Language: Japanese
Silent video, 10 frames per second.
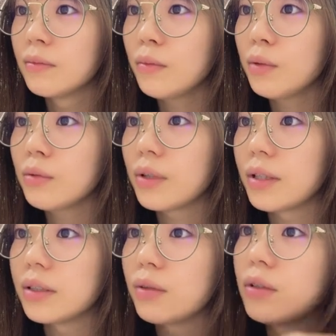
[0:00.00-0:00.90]
トロフとか
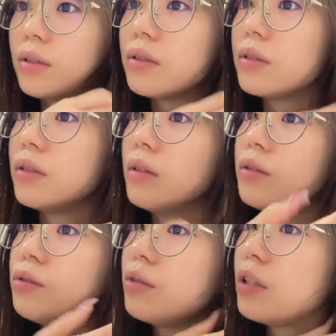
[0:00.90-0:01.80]
野菜取りやすい
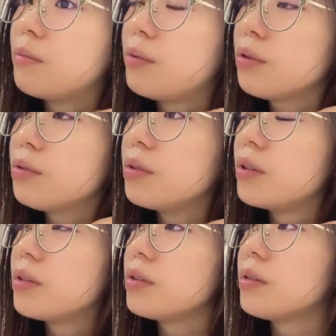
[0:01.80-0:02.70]
そうねポトフより私